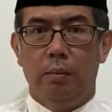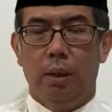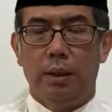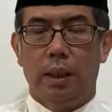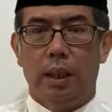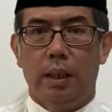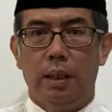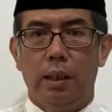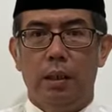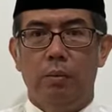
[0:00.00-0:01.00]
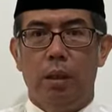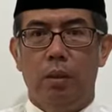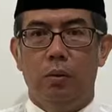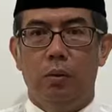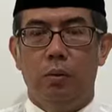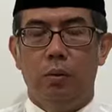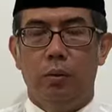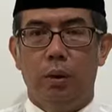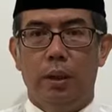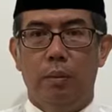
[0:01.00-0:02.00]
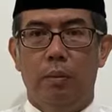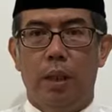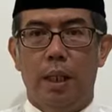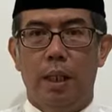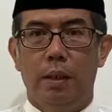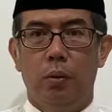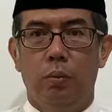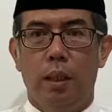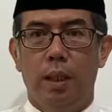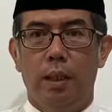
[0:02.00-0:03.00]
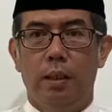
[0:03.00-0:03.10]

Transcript: Masyarakat dihimbau untuk tetap berada di rumah